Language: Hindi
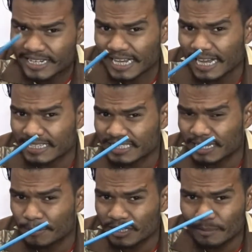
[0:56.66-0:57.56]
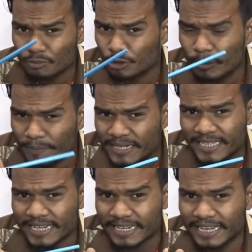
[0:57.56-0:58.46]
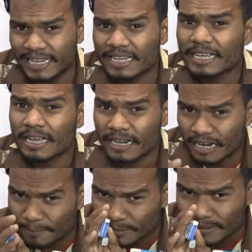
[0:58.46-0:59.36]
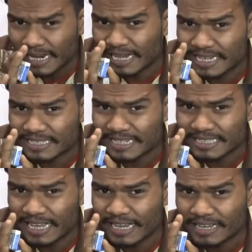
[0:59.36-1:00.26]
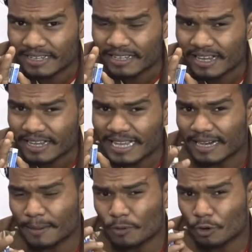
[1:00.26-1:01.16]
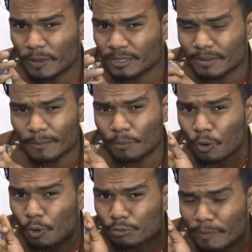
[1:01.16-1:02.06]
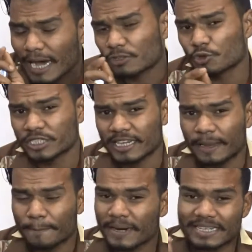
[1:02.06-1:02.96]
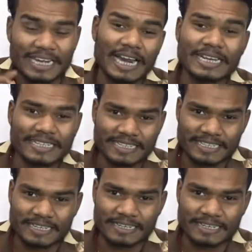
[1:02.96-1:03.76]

क्या इससे मतलब दूध में मिक्स करके रबड़ बनाया जा सकता है यार हम लोग बचपन में बहुत बार सोचे हैं बट ट्राई नहीं किए